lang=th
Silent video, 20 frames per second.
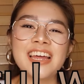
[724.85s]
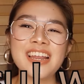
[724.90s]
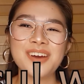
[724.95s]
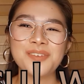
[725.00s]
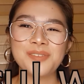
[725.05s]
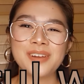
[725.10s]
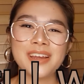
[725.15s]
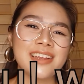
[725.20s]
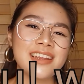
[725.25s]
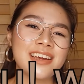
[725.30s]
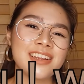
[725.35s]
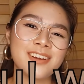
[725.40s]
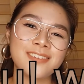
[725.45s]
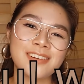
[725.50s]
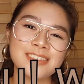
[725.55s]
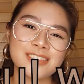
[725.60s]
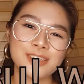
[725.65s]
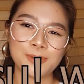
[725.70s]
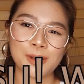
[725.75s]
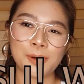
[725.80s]
ทำได้แน่นอ
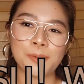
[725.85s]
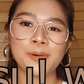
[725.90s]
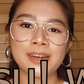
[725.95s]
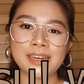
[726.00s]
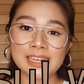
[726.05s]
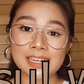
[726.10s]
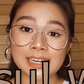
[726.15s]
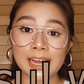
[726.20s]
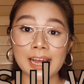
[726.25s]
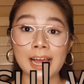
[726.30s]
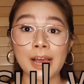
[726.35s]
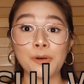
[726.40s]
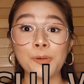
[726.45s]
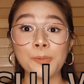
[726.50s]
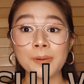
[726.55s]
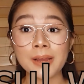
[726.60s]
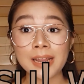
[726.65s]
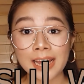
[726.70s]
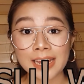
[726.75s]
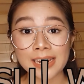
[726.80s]
นสำหรับวันนี้นะคะอุ๊บ
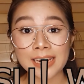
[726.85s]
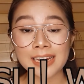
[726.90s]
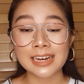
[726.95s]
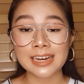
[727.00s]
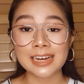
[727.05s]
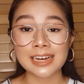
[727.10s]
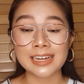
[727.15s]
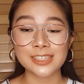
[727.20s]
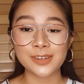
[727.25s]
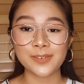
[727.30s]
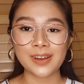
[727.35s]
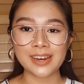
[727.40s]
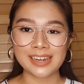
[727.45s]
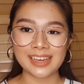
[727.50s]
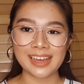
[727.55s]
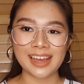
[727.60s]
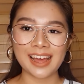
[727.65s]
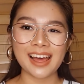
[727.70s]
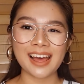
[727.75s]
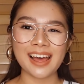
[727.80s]
ไปแล้วนะคะสวัส
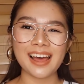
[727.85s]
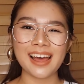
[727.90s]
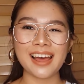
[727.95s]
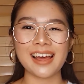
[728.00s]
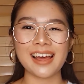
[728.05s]
ดีค่ะ